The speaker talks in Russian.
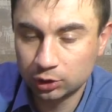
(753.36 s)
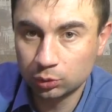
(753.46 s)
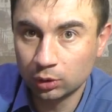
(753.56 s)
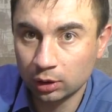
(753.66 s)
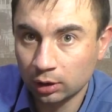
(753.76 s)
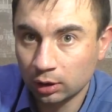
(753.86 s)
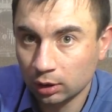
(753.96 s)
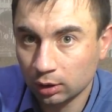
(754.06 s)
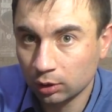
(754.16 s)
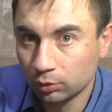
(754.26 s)
сюда,
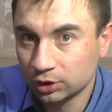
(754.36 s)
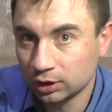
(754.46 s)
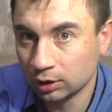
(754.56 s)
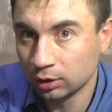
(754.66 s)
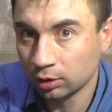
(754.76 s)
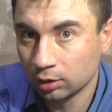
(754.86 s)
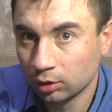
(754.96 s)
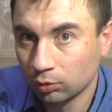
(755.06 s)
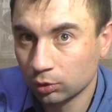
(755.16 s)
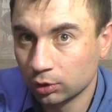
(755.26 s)
да, вот сзади,
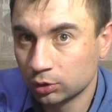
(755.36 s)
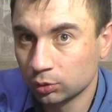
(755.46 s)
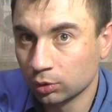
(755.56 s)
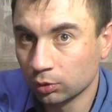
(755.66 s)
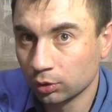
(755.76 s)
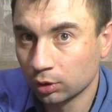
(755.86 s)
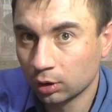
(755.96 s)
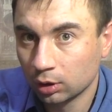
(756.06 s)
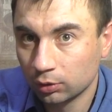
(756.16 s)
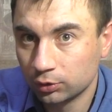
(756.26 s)
вот до сюда вот,
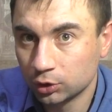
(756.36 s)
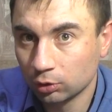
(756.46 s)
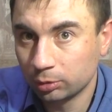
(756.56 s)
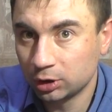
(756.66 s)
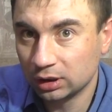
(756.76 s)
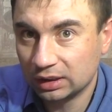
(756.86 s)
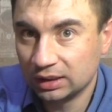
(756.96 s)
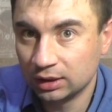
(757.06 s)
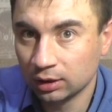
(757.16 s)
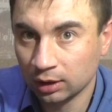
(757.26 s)
все вообще
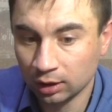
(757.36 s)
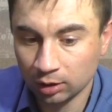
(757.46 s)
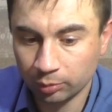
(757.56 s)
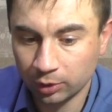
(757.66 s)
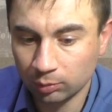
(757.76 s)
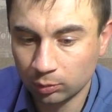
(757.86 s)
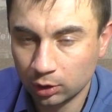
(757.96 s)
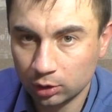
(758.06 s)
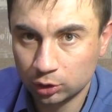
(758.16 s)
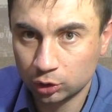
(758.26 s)
идеально, прям
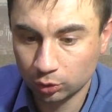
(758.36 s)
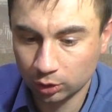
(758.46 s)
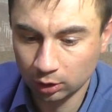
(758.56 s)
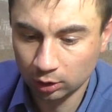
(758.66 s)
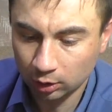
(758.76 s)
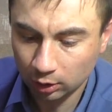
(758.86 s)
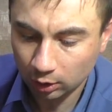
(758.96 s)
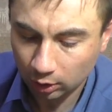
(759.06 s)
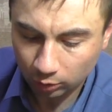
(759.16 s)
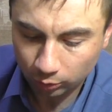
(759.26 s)
четко.
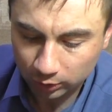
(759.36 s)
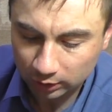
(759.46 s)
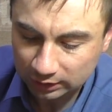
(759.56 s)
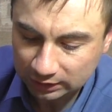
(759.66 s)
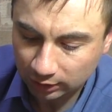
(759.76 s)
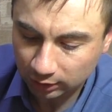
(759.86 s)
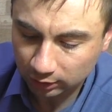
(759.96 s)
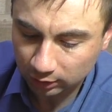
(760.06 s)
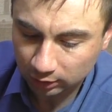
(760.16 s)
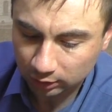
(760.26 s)
Вот эта
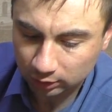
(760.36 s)
сторона,